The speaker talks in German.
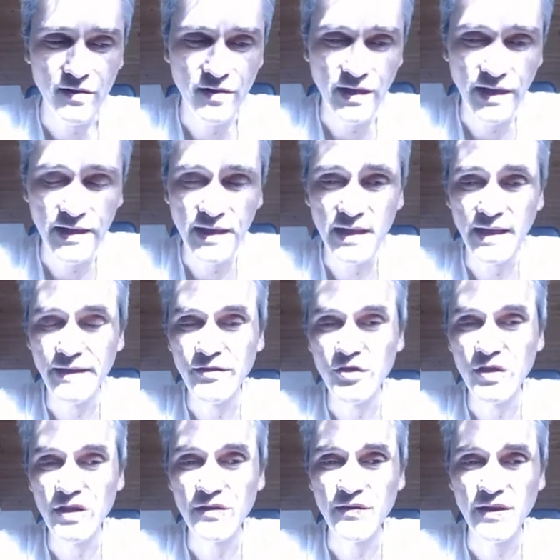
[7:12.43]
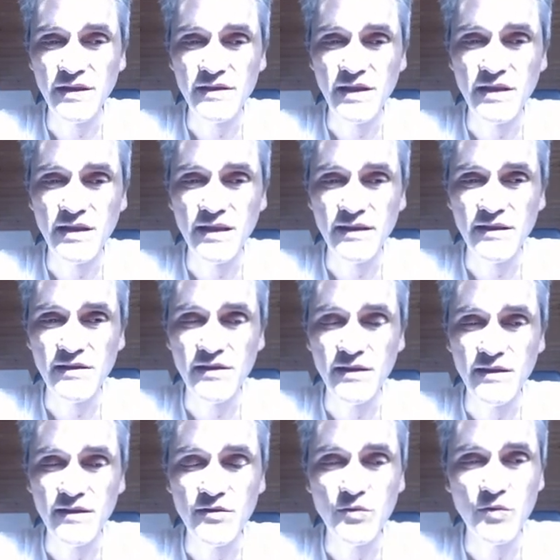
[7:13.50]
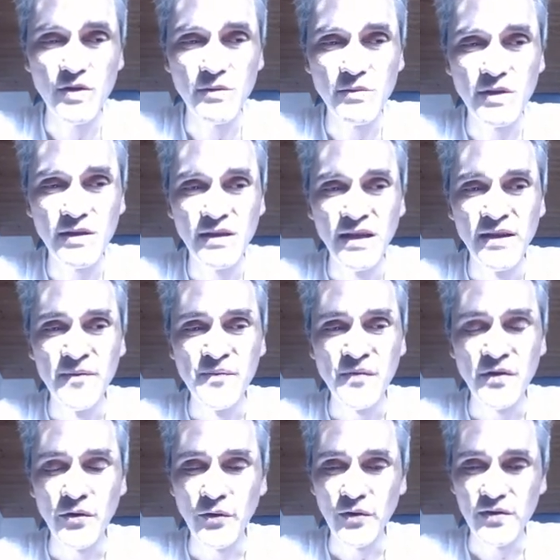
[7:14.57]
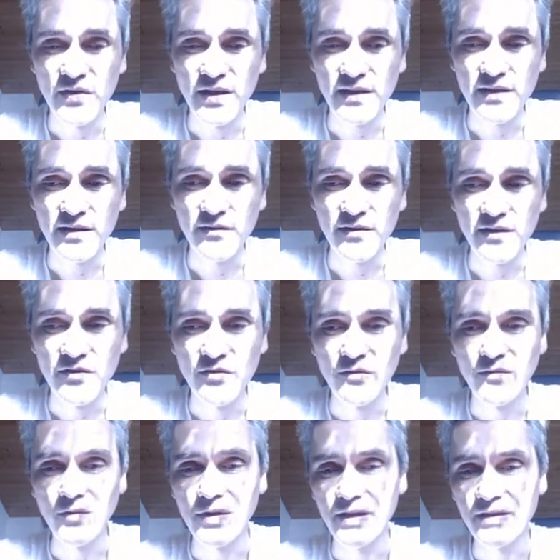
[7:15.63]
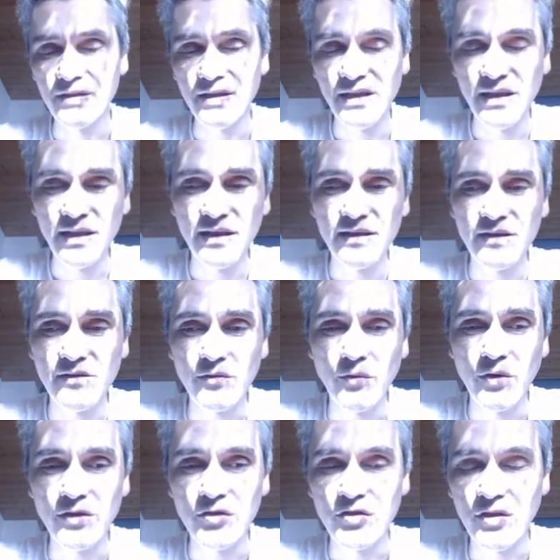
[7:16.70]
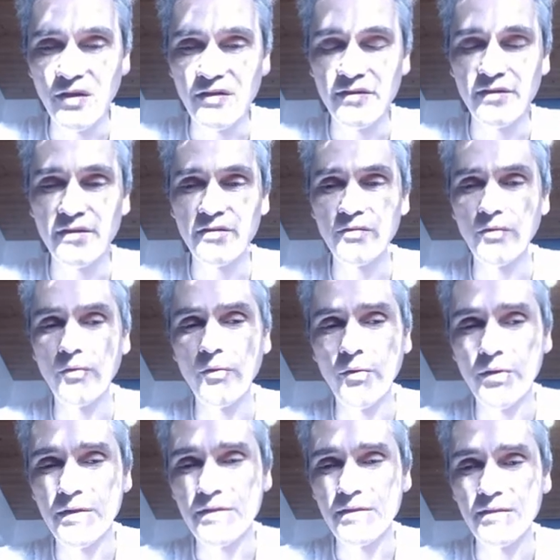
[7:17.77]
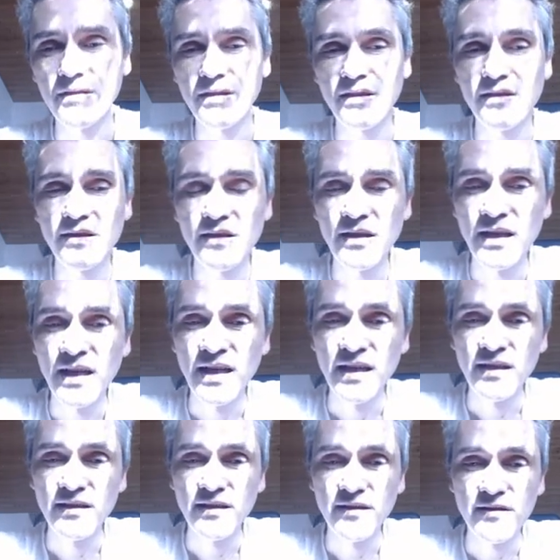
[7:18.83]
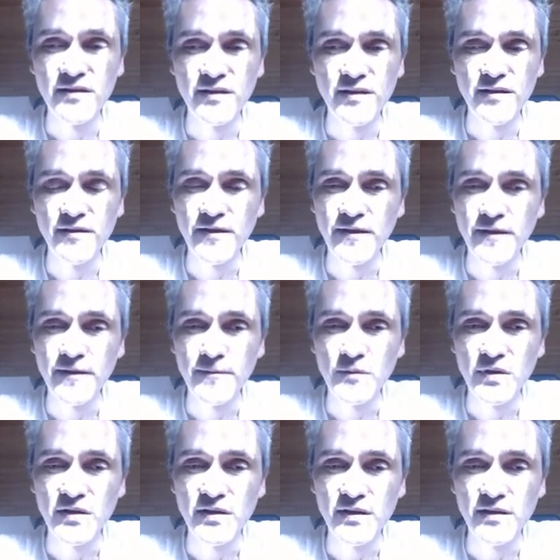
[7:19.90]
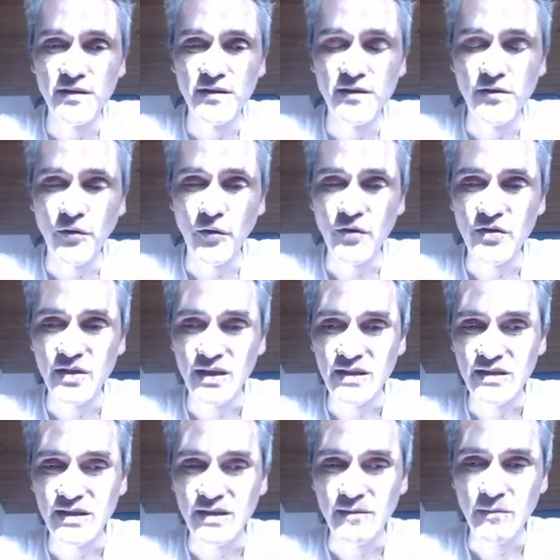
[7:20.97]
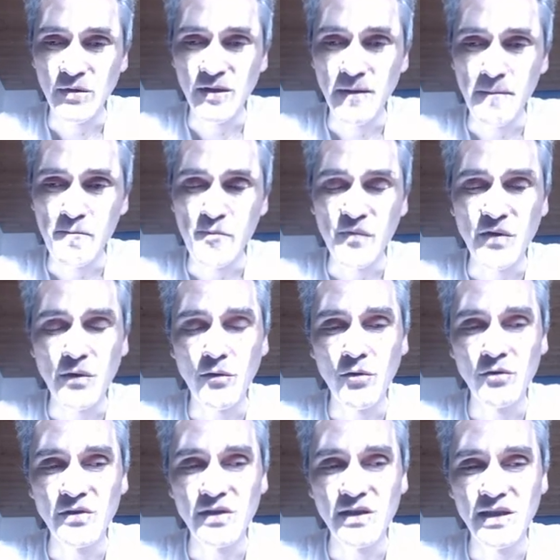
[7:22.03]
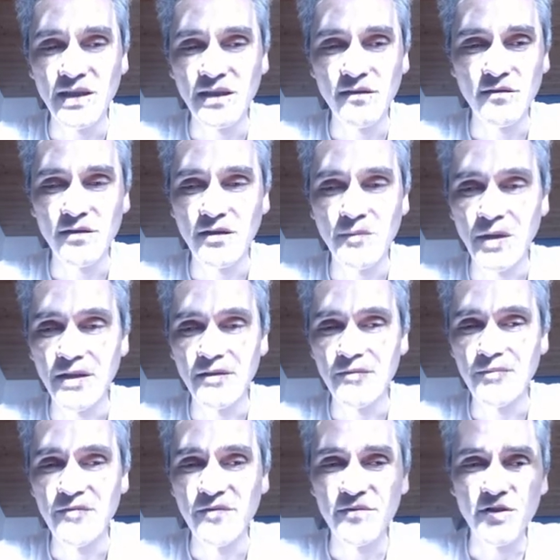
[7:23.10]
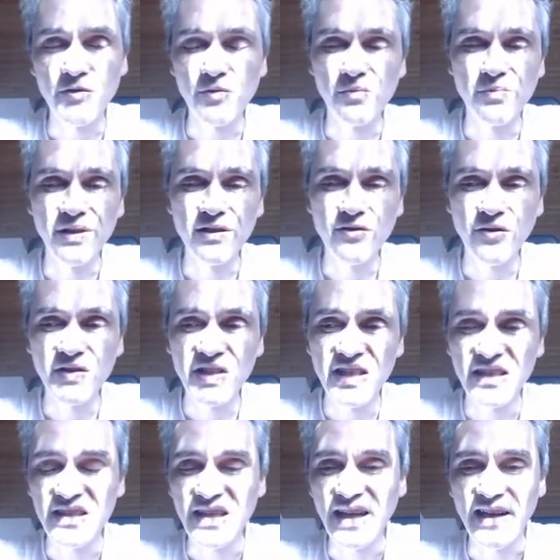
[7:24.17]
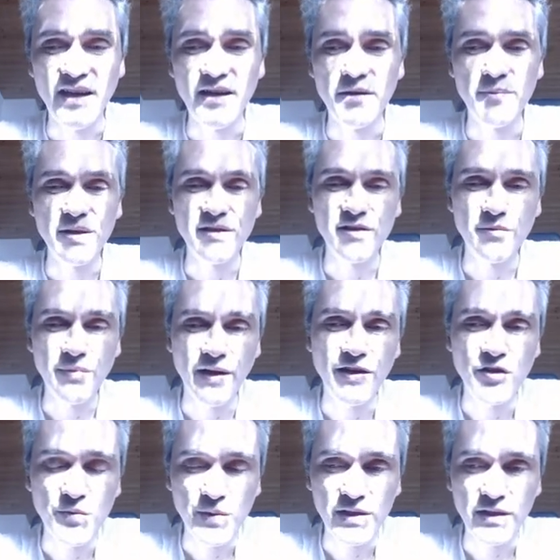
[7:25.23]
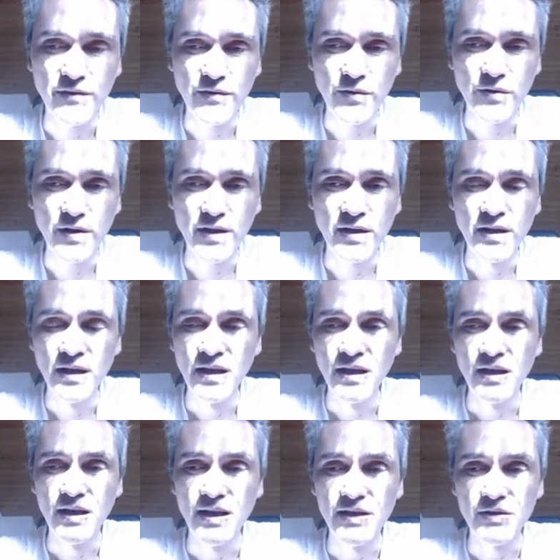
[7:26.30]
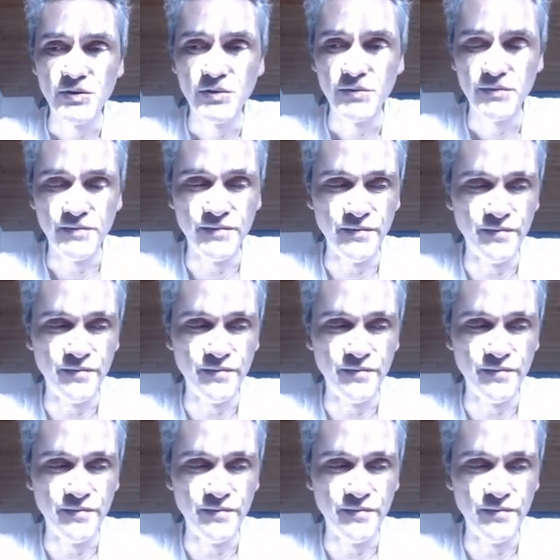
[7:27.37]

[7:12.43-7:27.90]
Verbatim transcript: in jeder Anstiegsphase einer Aktie hast du immer Rücksetzer. Und desto volatiler, desto höher die Chancen, desto höher sind diese, diese, diese, diese Rücksetzer. Ja? Und ich meine, ich, zum Beispiel Bitcoin ist ja das aller, allerbeste Beispiel dafür. Ja? Also